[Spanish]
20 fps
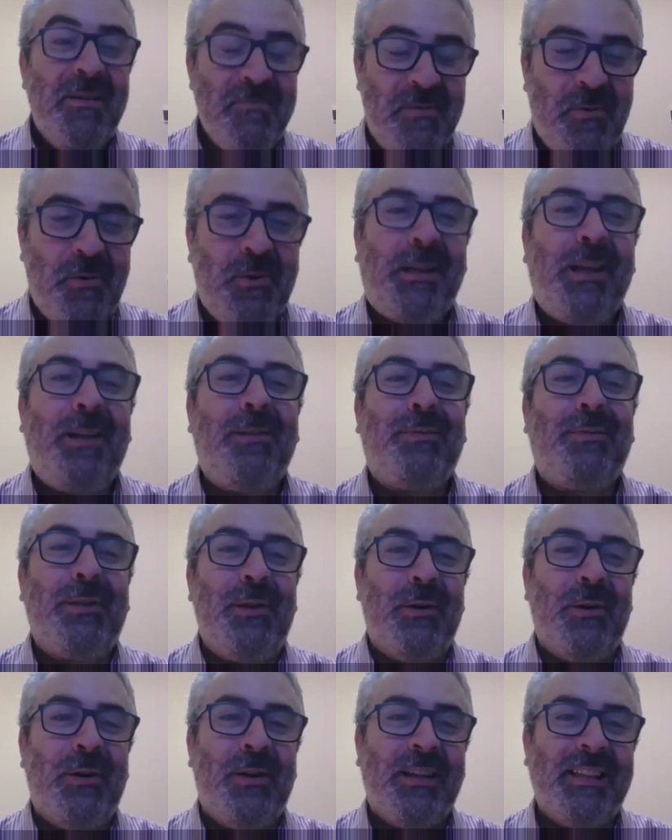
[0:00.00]
me gusta el
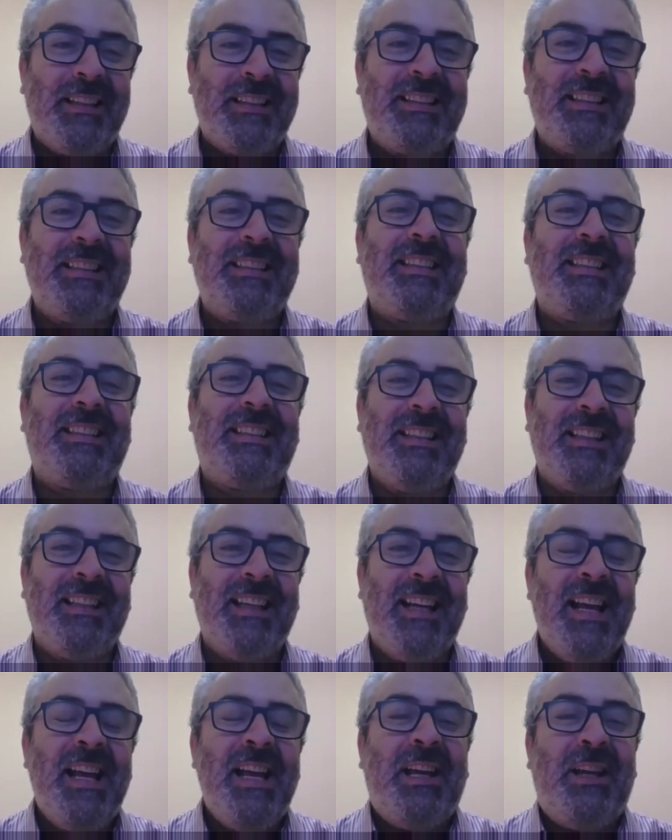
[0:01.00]
frío, sí, sí, sí.
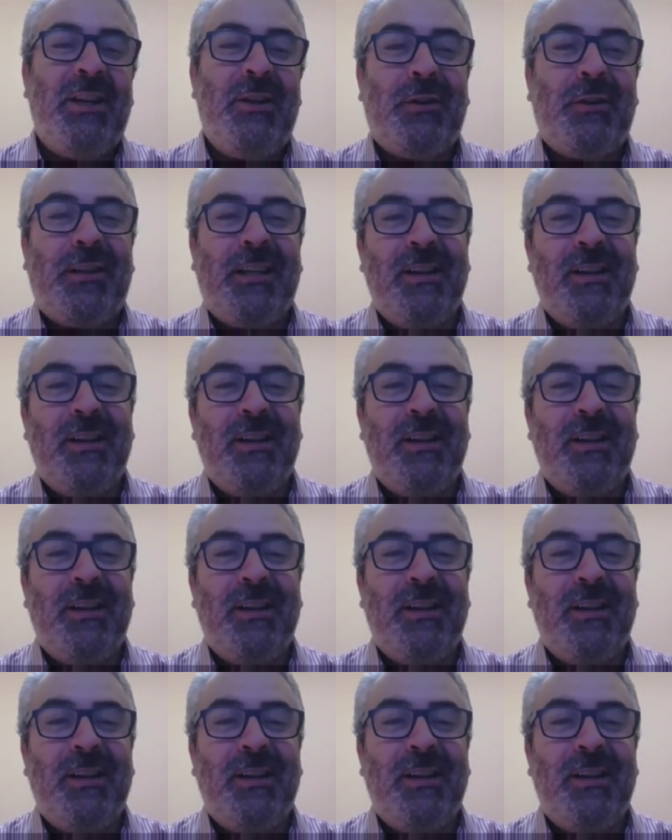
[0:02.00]
Ellos